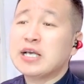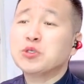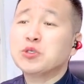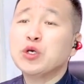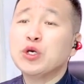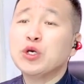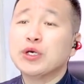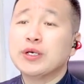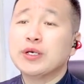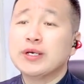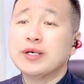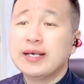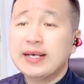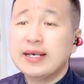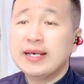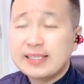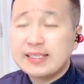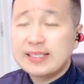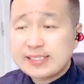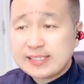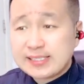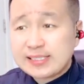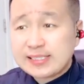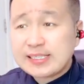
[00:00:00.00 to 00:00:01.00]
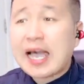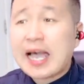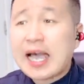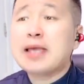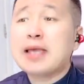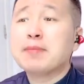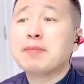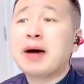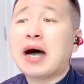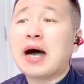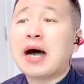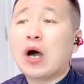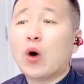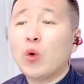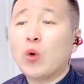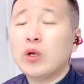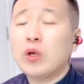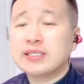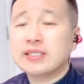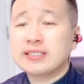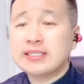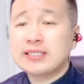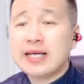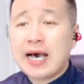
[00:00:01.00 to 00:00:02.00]
一句，赛马
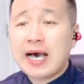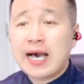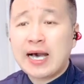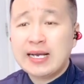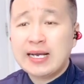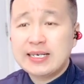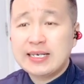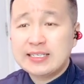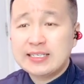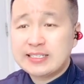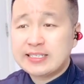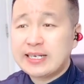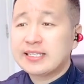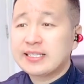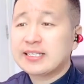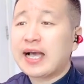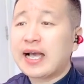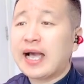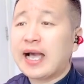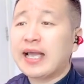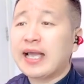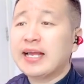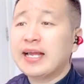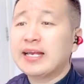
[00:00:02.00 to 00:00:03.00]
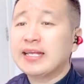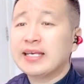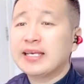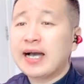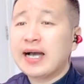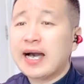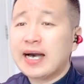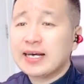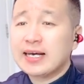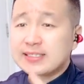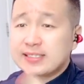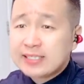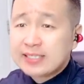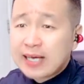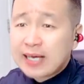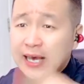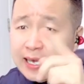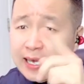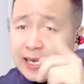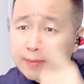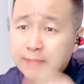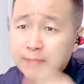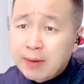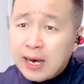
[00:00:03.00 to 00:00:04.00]
会上的人海里啊，
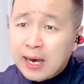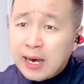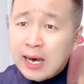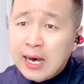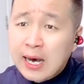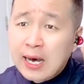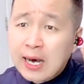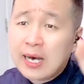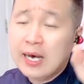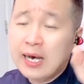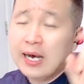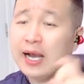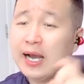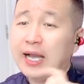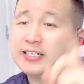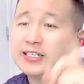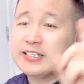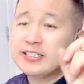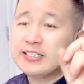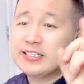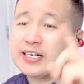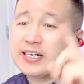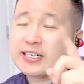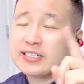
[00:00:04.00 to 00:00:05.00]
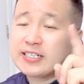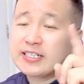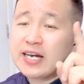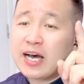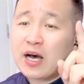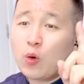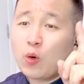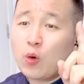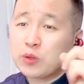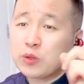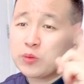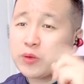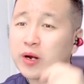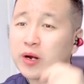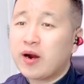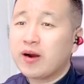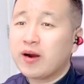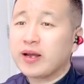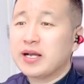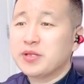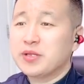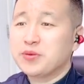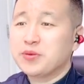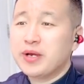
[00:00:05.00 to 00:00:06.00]
赛马还是向上画对号
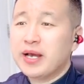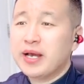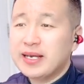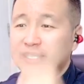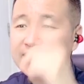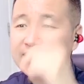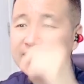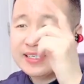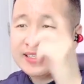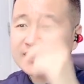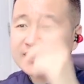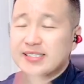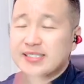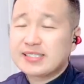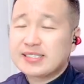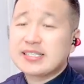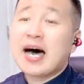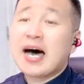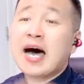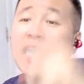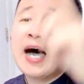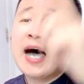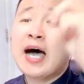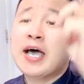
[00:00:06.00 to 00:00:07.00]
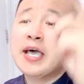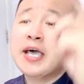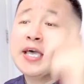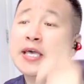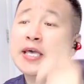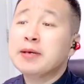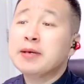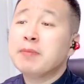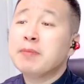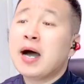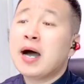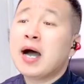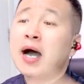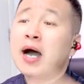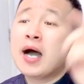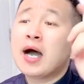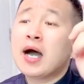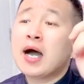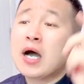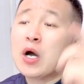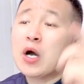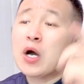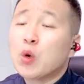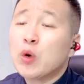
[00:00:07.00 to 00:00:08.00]
的感觉。赛
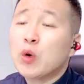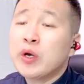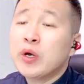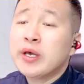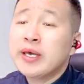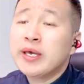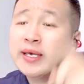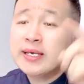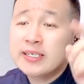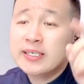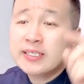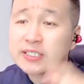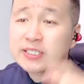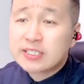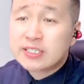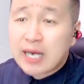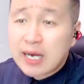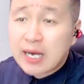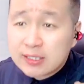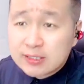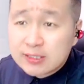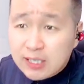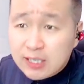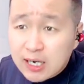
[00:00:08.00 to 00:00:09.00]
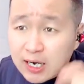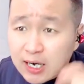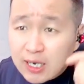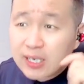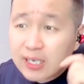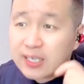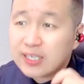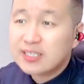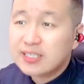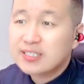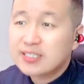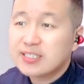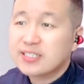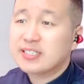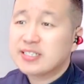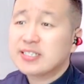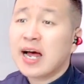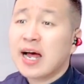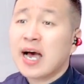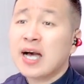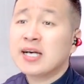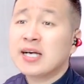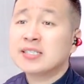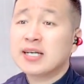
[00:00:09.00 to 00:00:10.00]
马会上的
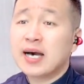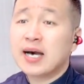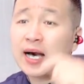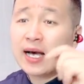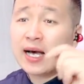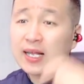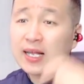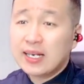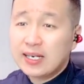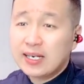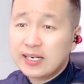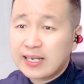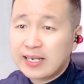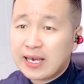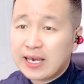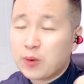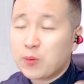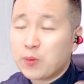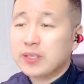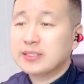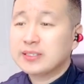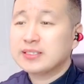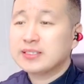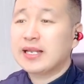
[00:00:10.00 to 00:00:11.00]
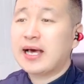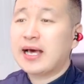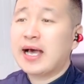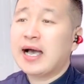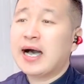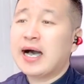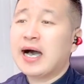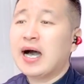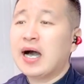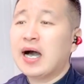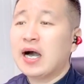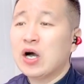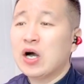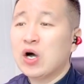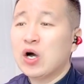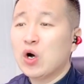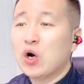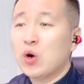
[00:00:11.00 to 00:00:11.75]
上的连贯起来啊。